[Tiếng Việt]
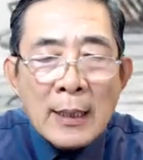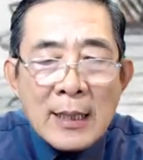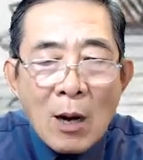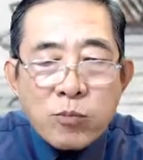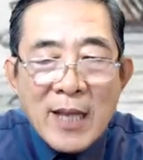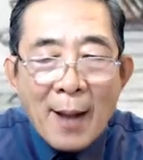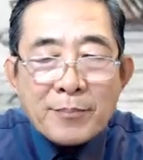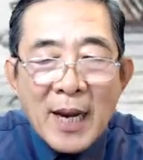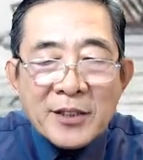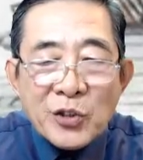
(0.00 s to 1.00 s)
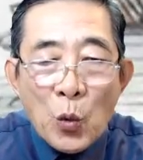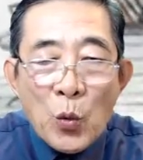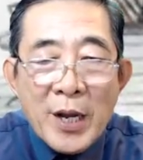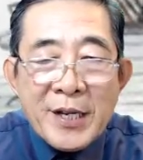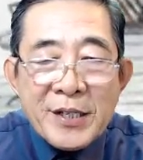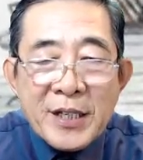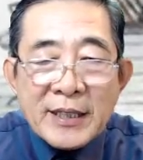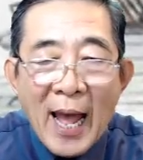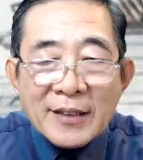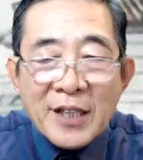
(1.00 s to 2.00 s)
Không dám đánh chủ ý với
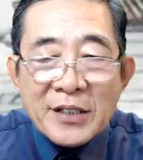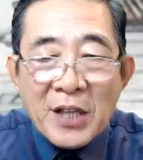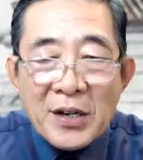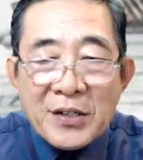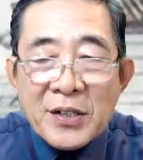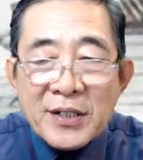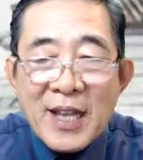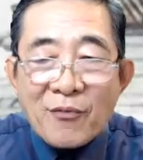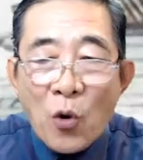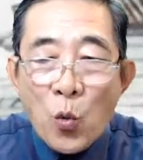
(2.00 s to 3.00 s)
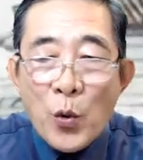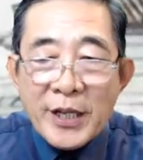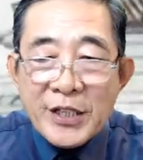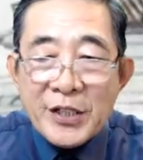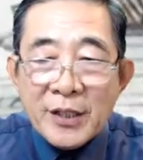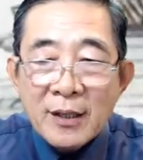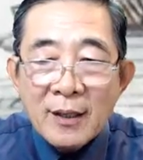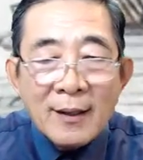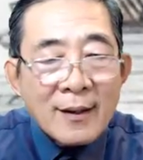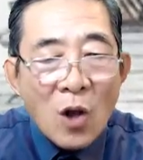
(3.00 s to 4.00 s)
tạ thế tử và phủ nguyên dương.
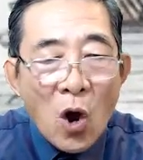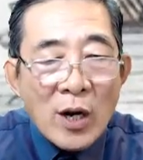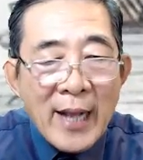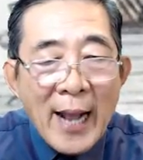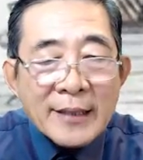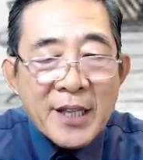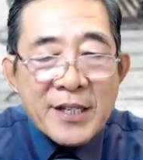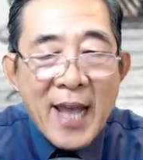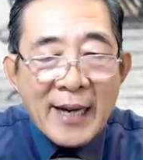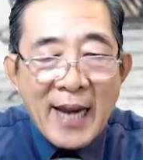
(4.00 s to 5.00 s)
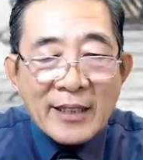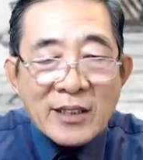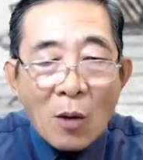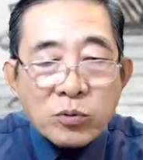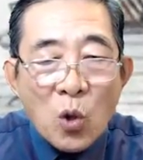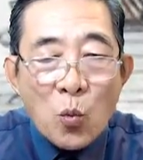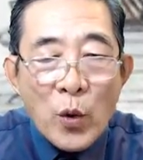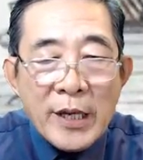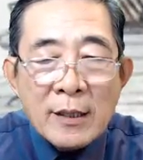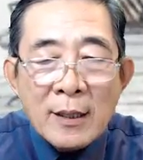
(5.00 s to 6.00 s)
Còn các cái thế gia đại tộc tôn
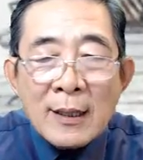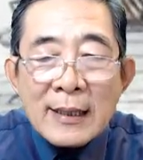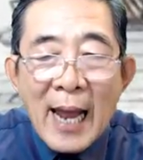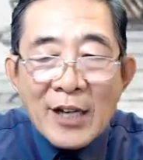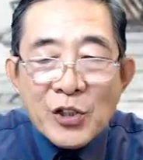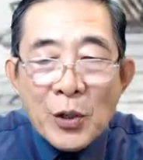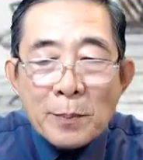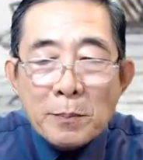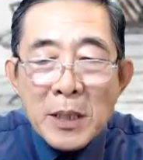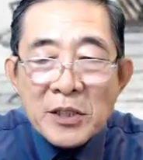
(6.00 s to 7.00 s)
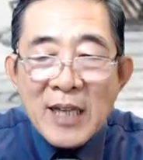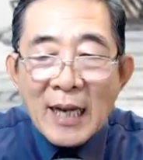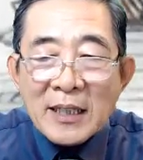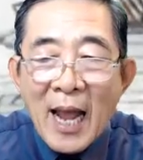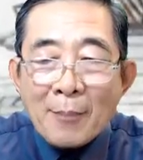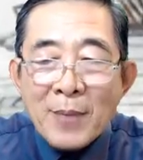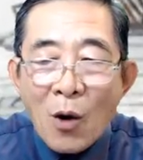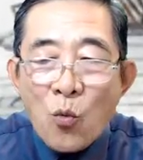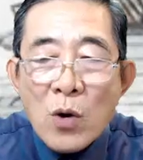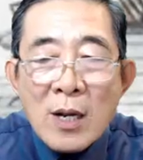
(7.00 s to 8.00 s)
quý đã sớm minh tranh ám
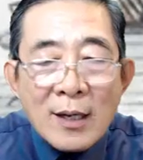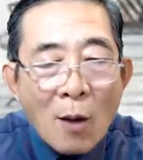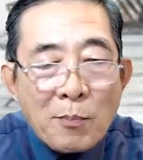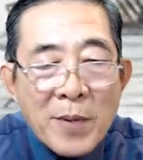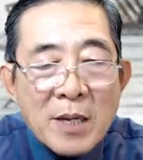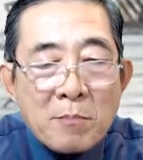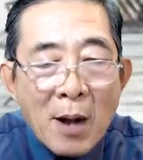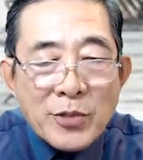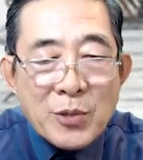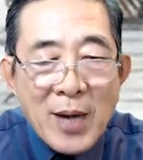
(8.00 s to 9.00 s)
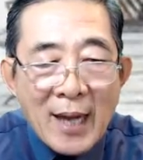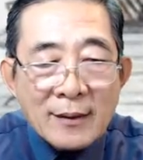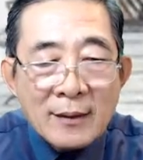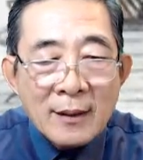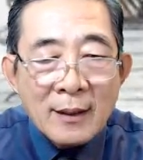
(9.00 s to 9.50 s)
đấu không biết bao nhiêu lần.